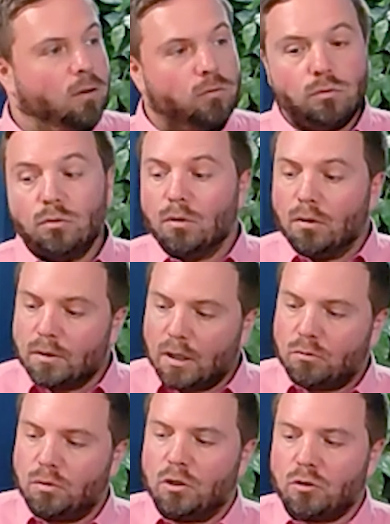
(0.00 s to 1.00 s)
ou on
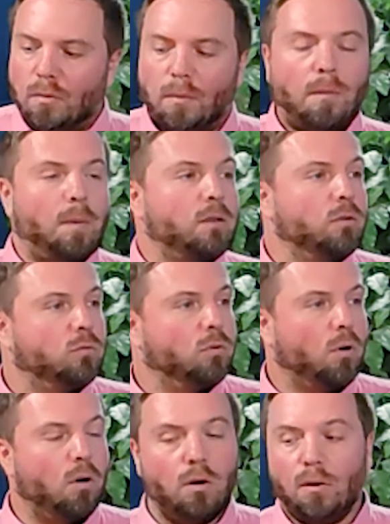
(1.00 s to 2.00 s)
a tous les jours le même impact de
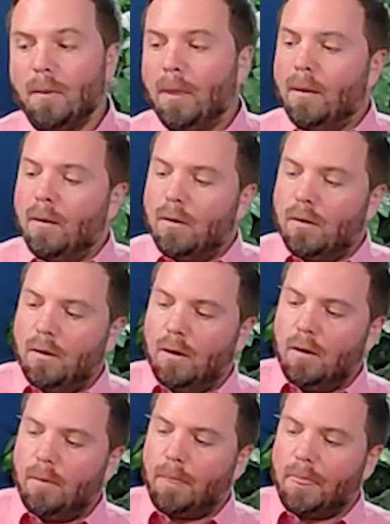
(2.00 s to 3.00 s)
courant,
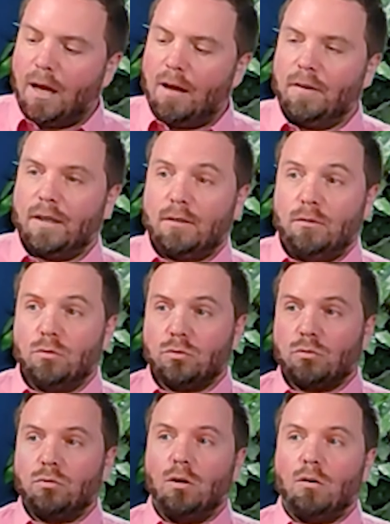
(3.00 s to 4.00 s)
euh, avec nos
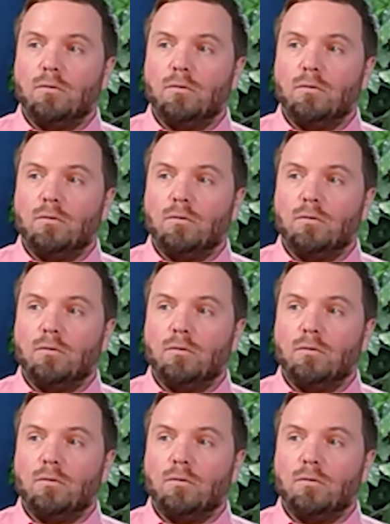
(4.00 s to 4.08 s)
onduleurs,